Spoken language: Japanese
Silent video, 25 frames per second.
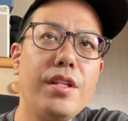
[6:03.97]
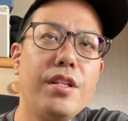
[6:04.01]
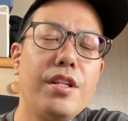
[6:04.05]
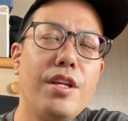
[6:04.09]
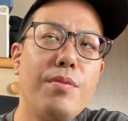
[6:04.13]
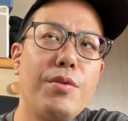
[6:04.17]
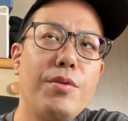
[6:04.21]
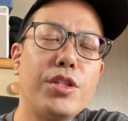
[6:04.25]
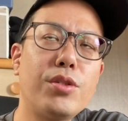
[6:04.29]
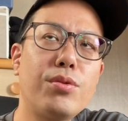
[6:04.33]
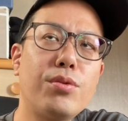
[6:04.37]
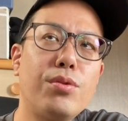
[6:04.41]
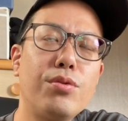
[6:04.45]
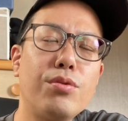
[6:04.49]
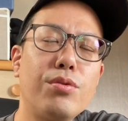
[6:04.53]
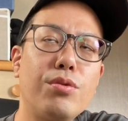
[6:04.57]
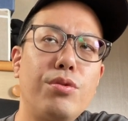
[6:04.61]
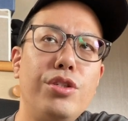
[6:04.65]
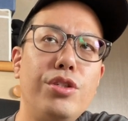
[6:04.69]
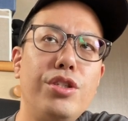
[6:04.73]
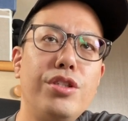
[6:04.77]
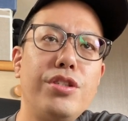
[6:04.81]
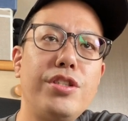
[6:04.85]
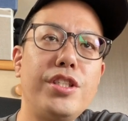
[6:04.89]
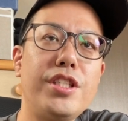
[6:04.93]
で、また今度
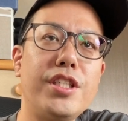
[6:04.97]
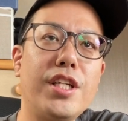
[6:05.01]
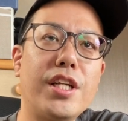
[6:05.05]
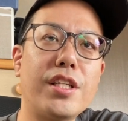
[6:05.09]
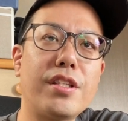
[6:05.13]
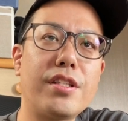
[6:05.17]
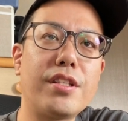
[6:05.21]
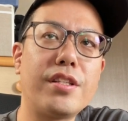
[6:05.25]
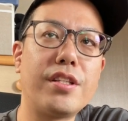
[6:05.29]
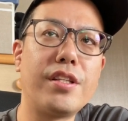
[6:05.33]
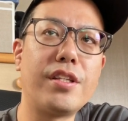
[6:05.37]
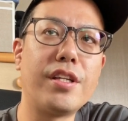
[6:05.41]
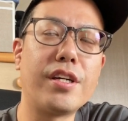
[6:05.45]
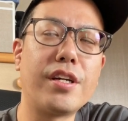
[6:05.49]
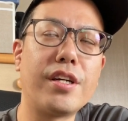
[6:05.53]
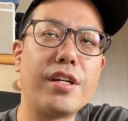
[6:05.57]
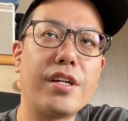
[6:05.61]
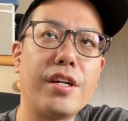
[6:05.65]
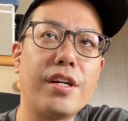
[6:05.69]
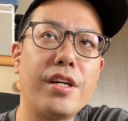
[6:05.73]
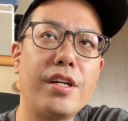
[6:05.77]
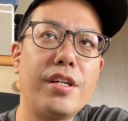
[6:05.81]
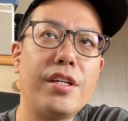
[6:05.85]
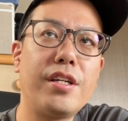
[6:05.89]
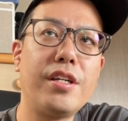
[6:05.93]
冬になってか
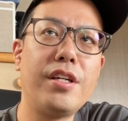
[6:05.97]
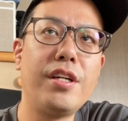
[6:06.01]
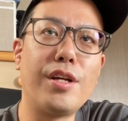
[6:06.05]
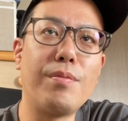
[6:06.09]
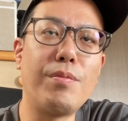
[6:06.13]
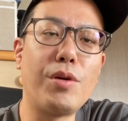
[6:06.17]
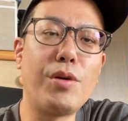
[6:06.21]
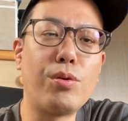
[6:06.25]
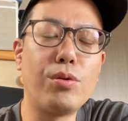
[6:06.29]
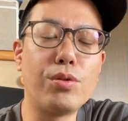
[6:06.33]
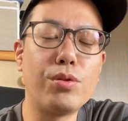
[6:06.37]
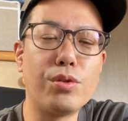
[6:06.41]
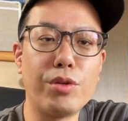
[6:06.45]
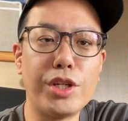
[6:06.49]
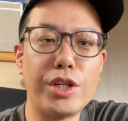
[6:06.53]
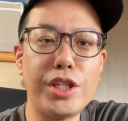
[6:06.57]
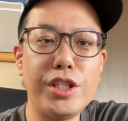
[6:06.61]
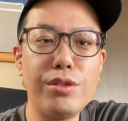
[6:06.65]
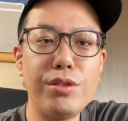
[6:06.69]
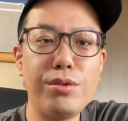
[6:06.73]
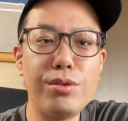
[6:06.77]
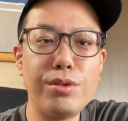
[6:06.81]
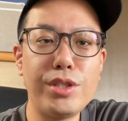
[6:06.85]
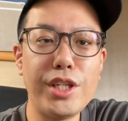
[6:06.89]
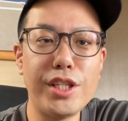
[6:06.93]
ら、まあ、今度は
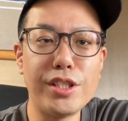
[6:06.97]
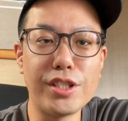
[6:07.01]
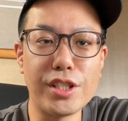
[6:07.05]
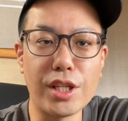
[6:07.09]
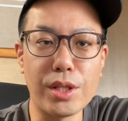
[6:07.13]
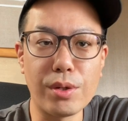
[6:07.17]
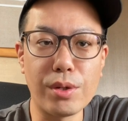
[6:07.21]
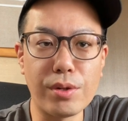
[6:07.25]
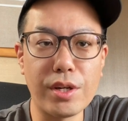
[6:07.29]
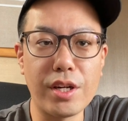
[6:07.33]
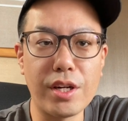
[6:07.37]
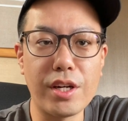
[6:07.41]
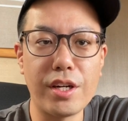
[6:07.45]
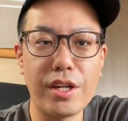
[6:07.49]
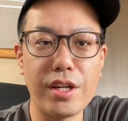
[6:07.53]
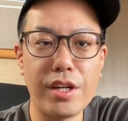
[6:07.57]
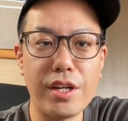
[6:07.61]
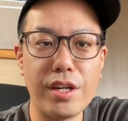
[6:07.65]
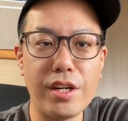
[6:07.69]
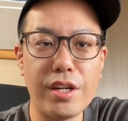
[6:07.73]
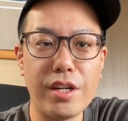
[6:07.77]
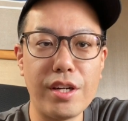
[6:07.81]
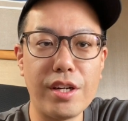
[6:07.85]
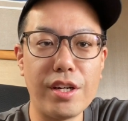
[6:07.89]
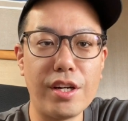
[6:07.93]
インフルエンザとか
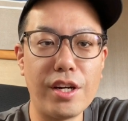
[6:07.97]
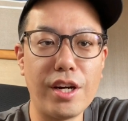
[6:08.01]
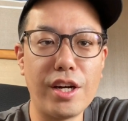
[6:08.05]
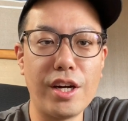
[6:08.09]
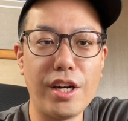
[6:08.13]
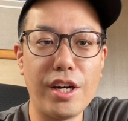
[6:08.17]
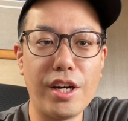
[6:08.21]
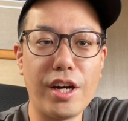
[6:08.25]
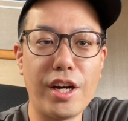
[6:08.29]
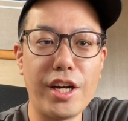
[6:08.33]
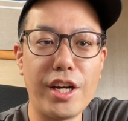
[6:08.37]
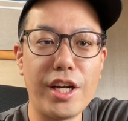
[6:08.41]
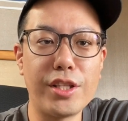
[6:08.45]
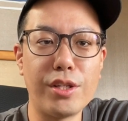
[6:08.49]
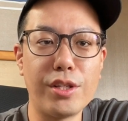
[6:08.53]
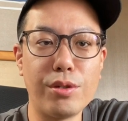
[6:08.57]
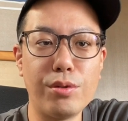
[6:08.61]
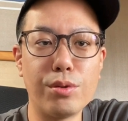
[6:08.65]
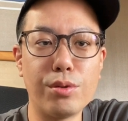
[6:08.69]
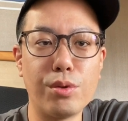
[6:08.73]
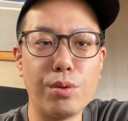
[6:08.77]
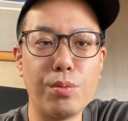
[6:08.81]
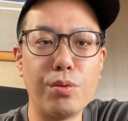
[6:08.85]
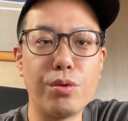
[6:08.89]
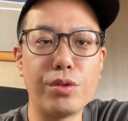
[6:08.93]
が流行って
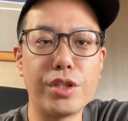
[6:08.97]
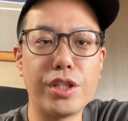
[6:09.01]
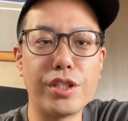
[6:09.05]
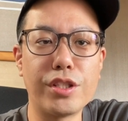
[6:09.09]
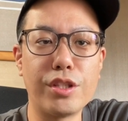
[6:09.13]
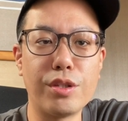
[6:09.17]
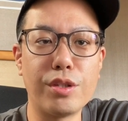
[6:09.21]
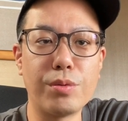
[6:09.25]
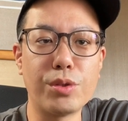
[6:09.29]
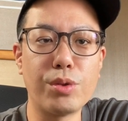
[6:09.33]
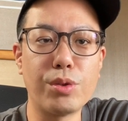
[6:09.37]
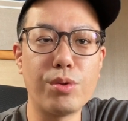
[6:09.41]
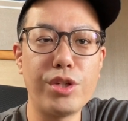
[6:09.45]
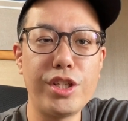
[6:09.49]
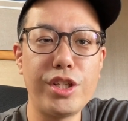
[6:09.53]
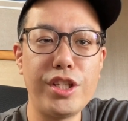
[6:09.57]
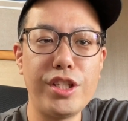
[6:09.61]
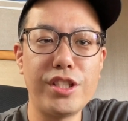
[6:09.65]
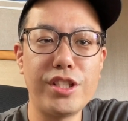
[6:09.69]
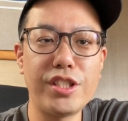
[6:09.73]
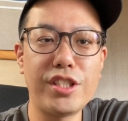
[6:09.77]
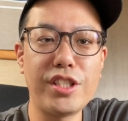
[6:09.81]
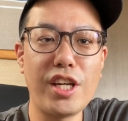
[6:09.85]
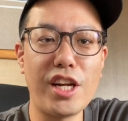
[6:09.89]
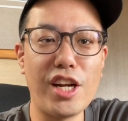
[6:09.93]
くると思うんですけども、それ
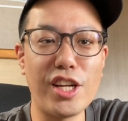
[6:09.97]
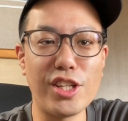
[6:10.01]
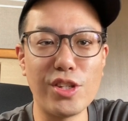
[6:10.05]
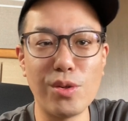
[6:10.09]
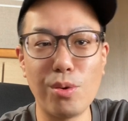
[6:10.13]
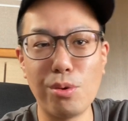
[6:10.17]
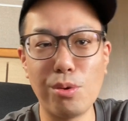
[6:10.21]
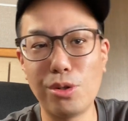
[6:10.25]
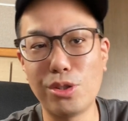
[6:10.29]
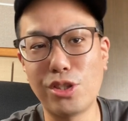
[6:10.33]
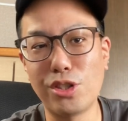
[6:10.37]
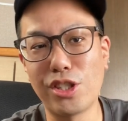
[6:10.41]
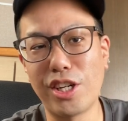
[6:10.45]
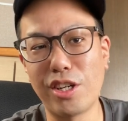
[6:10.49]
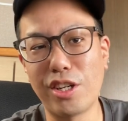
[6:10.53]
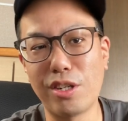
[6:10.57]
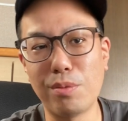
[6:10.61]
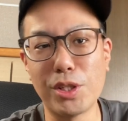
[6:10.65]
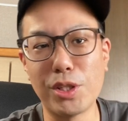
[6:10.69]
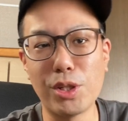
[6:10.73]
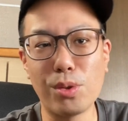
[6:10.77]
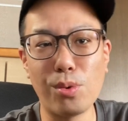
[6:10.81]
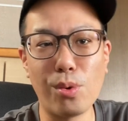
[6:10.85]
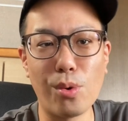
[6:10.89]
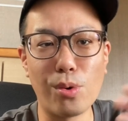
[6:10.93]
にさらに追い打ちかけて
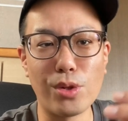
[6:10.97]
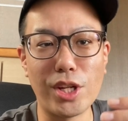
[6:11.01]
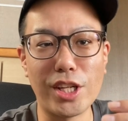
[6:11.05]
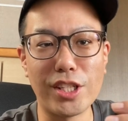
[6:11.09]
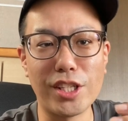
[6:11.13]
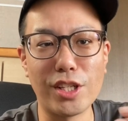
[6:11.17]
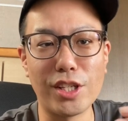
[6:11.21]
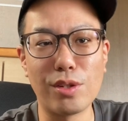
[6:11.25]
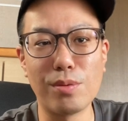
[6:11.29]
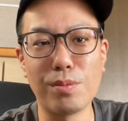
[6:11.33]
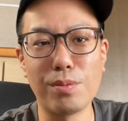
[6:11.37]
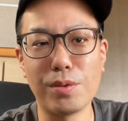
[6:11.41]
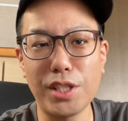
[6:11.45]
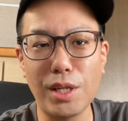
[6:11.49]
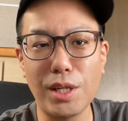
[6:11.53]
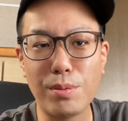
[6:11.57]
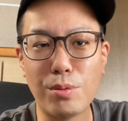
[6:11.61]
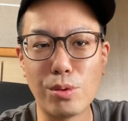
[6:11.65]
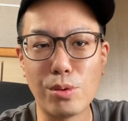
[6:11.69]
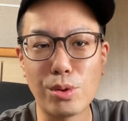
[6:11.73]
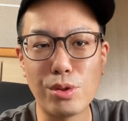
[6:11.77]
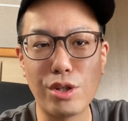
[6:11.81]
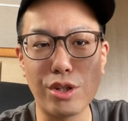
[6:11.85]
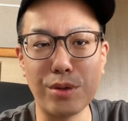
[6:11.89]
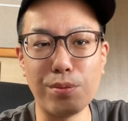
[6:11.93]
またコロナってなったら、多
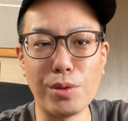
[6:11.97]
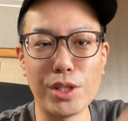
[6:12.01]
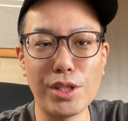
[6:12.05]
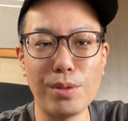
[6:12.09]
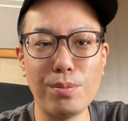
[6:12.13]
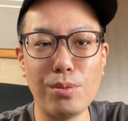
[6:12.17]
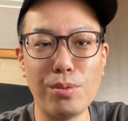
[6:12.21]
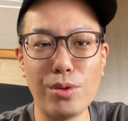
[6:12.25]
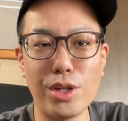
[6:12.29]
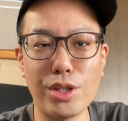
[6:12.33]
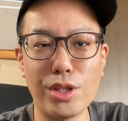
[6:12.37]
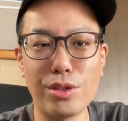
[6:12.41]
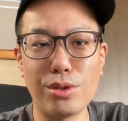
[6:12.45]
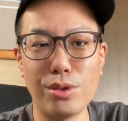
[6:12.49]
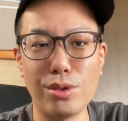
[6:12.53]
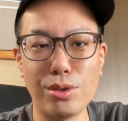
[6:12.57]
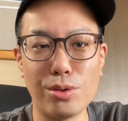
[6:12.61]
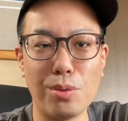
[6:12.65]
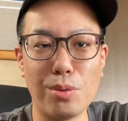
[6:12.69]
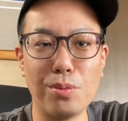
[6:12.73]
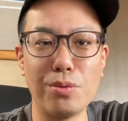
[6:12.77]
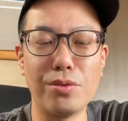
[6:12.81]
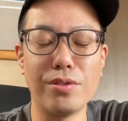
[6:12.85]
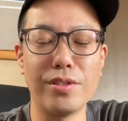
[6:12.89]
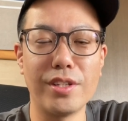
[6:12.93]
分おそらくまた暴落する
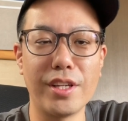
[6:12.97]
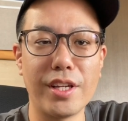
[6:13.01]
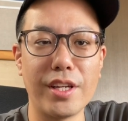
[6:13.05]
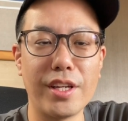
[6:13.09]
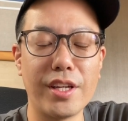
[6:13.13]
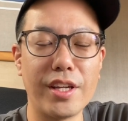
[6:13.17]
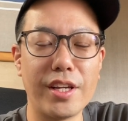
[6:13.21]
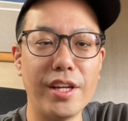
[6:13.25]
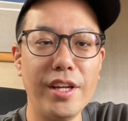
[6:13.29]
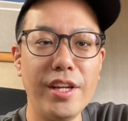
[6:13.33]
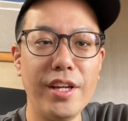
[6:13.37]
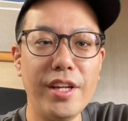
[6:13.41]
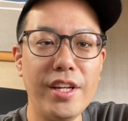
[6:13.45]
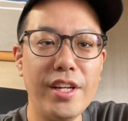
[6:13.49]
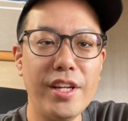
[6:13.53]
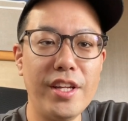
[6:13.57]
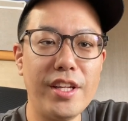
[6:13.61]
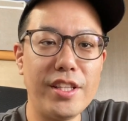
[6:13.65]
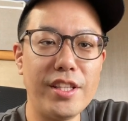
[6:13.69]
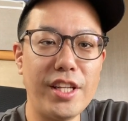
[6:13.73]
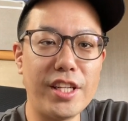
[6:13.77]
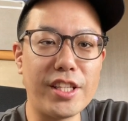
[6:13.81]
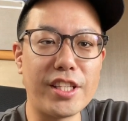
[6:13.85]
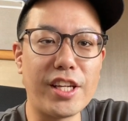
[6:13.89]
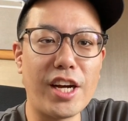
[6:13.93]
と思うんで、
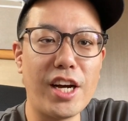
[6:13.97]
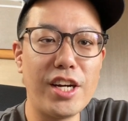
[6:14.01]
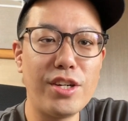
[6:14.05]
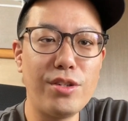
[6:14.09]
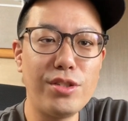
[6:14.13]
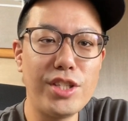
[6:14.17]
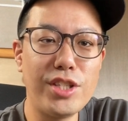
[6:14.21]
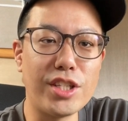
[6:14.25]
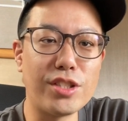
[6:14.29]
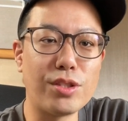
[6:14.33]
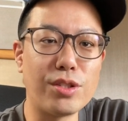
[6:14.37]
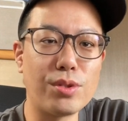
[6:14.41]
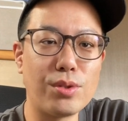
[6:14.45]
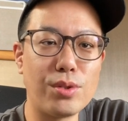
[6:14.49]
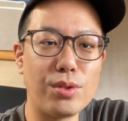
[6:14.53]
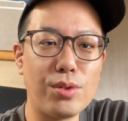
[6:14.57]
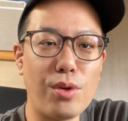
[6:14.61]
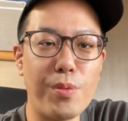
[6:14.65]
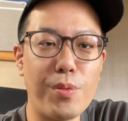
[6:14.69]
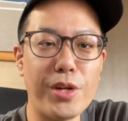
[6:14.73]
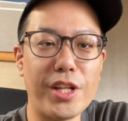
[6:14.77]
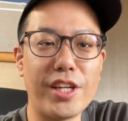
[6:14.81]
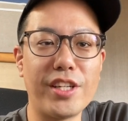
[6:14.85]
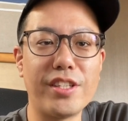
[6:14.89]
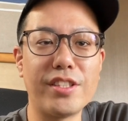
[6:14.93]
なんで多額には突っ
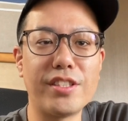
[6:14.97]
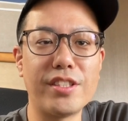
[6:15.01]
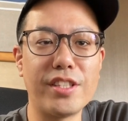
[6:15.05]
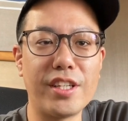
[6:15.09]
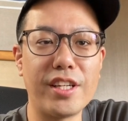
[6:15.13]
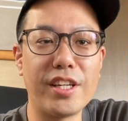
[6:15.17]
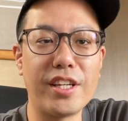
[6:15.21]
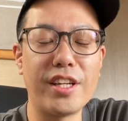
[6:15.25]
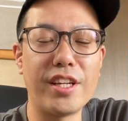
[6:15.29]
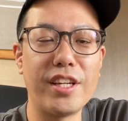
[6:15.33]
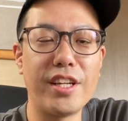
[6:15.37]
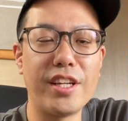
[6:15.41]
込めないですね。